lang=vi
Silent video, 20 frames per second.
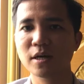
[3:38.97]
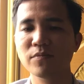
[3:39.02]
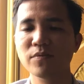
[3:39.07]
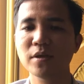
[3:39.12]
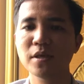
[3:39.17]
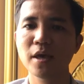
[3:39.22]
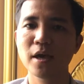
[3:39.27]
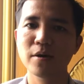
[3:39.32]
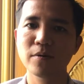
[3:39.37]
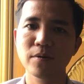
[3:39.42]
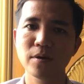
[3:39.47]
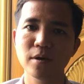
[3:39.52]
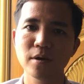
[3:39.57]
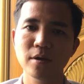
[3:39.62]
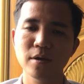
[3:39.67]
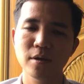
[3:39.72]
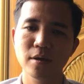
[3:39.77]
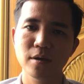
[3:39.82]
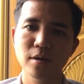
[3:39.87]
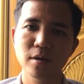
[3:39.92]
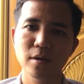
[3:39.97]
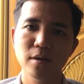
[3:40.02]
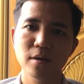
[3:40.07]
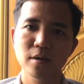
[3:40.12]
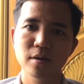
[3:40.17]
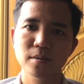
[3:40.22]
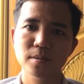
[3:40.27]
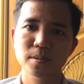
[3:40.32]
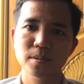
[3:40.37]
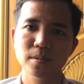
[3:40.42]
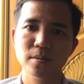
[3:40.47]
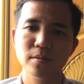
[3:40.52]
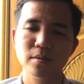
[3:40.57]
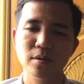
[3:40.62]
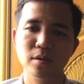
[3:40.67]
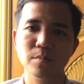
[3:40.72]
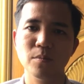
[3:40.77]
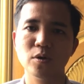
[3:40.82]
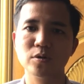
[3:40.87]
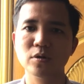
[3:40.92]
sau video
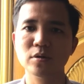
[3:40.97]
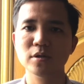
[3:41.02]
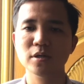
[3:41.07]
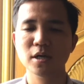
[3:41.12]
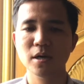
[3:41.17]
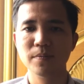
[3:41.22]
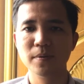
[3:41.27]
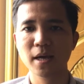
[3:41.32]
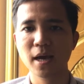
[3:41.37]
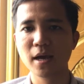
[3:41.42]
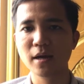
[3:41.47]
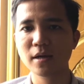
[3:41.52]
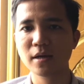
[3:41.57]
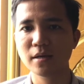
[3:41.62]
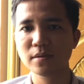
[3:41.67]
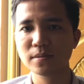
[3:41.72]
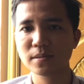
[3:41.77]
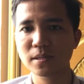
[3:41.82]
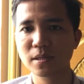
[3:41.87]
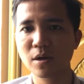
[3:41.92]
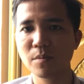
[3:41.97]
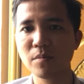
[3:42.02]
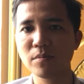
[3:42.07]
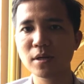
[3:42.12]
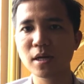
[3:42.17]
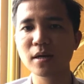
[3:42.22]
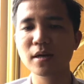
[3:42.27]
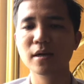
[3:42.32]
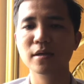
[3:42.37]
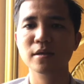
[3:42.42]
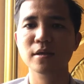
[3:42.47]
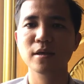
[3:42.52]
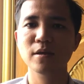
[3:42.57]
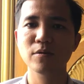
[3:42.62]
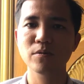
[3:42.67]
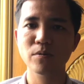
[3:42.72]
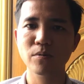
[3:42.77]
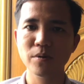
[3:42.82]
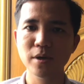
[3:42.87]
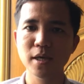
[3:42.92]
rồi một số trường hợp khác nữa có rất là
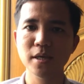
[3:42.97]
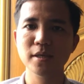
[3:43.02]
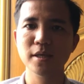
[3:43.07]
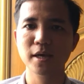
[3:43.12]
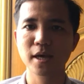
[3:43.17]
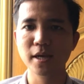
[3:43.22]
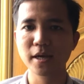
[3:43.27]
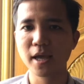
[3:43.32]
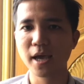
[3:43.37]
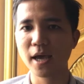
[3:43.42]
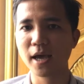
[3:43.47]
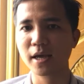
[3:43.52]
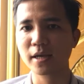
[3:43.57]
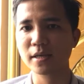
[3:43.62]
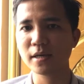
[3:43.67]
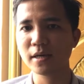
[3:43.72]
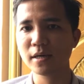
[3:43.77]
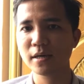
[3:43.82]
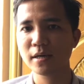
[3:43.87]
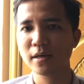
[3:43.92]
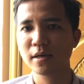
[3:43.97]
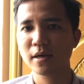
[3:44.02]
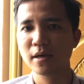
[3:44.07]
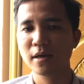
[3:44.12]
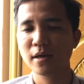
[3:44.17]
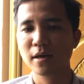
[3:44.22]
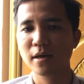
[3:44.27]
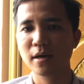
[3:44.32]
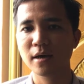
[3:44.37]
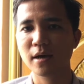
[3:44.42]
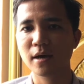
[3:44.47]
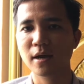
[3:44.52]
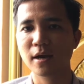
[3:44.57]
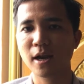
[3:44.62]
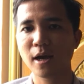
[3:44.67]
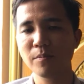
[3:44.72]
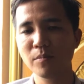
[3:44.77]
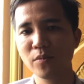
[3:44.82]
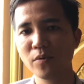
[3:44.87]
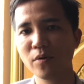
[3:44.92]
nhiều quý anh chị khách hàng nhé à,
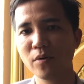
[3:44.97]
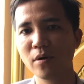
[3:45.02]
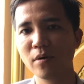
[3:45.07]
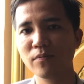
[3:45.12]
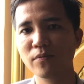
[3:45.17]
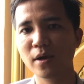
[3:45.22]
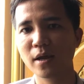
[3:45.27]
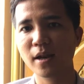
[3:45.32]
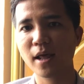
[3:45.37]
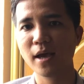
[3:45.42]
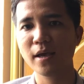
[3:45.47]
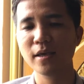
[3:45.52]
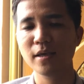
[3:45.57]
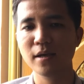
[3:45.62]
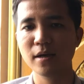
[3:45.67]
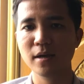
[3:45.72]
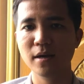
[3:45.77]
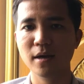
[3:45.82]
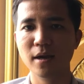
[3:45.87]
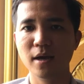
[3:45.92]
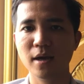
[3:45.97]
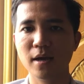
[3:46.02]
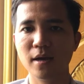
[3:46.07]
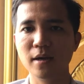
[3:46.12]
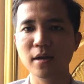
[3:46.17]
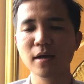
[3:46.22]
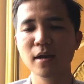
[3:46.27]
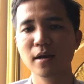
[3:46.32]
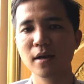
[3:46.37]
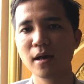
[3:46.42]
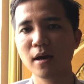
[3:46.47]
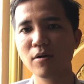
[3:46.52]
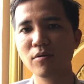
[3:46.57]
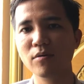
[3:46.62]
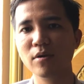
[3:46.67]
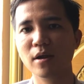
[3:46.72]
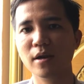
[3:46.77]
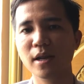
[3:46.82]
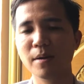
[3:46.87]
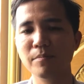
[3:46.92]
đã mua về đây á, là rất là lâu
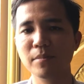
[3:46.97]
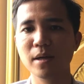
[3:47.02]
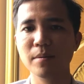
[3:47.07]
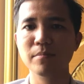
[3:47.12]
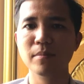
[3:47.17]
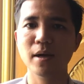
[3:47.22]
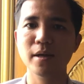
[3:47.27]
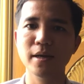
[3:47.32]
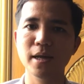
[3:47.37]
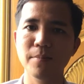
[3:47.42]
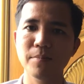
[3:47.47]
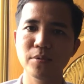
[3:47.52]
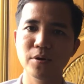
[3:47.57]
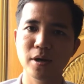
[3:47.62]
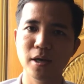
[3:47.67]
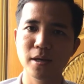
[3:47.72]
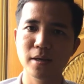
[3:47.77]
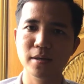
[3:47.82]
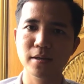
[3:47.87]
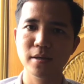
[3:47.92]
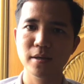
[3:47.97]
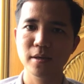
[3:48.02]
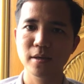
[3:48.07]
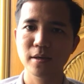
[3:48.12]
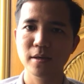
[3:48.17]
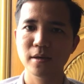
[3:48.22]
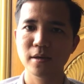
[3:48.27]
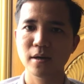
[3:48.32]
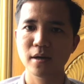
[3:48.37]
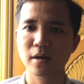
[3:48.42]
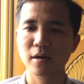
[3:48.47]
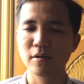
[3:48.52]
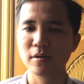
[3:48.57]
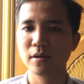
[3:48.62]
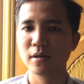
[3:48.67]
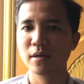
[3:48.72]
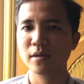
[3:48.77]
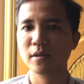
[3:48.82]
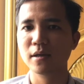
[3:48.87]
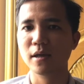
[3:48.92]
rồi 5 năm 7 năm rồi đấy à, có
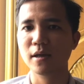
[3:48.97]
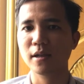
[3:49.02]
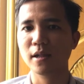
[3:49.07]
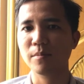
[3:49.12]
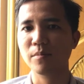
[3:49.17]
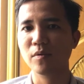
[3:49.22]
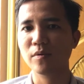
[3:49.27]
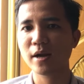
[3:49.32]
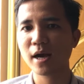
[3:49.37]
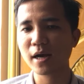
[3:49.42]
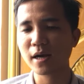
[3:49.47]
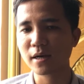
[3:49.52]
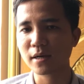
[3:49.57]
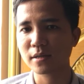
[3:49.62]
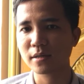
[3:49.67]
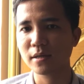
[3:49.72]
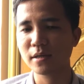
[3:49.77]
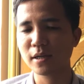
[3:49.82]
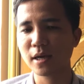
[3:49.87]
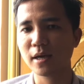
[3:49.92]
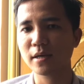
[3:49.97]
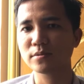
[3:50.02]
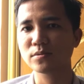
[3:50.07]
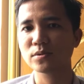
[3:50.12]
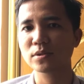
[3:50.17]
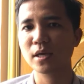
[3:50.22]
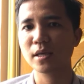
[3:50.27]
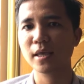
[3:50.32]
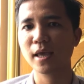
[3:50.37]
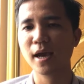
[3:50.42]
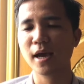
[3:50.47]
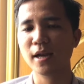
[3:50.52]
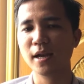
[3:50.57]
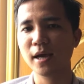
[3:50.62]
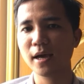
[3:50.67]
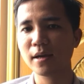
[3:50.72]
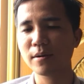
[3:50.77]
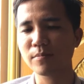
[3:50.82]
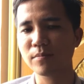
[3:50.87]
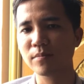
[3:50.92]
những anh chị là mua đất ở dưới này xây nhà
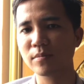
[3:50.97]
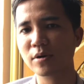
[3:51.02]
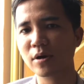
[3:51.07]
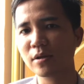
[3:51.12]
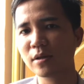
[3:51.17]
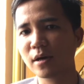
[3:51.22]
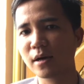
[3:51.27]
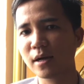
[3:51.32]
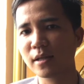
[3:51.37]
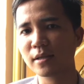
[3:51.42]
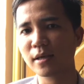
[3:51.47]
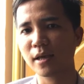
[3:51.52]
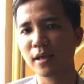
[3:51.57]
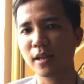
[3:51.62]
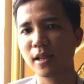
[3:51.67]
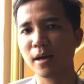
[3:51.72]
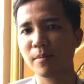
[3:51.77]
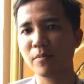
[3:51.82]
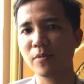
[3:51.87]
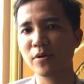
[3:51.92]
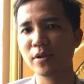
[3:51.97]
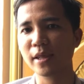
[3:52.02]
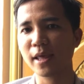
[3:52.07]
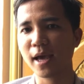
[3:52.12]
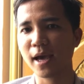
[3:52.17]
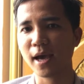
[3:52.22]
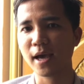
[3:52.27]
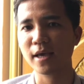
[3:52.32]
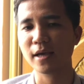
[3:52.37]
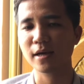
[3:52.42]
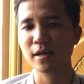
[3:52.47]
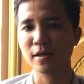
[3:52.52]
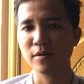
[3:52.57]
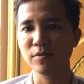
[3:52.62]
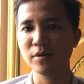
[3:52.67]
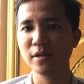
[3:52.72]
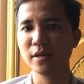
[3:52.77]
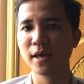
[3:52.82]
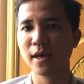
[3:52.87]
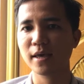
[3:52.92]
lên có những anh chị là mua nhà hiện
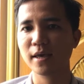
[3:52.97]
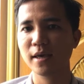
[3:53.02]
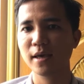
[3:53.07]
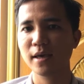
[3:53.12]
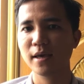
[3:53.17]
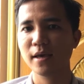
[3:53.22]
hữu dưới này